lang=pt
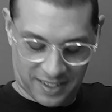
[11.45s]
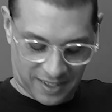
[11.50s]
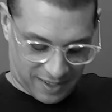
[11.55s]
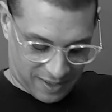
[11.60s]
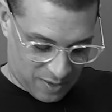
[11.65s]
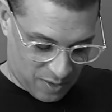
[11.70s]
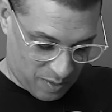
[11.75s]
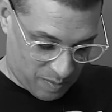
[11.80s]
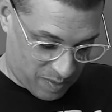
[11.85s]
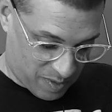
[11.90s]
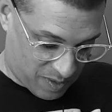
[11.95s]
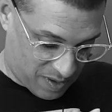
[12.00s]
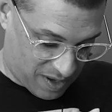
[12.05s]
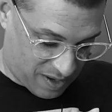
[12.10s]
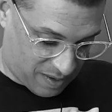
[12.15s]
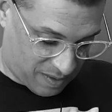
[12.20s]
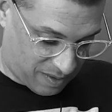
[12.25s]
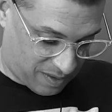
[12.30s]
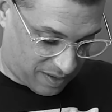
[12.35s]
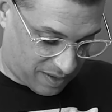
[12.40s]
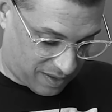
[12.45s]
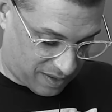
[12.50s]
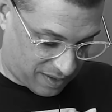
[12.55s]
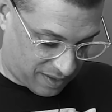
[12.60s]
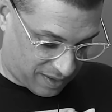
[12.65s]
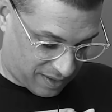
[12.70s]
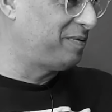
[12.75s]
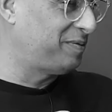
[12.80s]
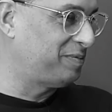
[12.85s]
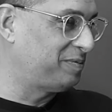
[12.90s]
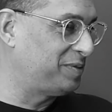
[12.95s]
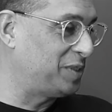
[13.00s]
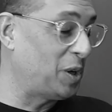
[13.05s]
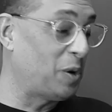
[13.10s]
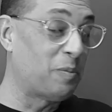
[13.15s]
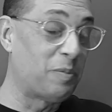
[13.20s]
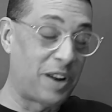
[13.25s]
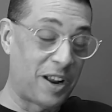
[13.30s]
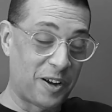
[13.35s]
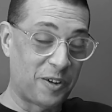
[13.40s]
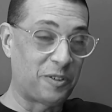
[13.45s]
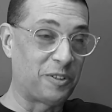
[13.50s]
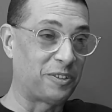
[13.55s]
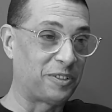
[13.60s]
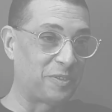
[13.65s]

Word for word: Oh meu Deus. Deu branco.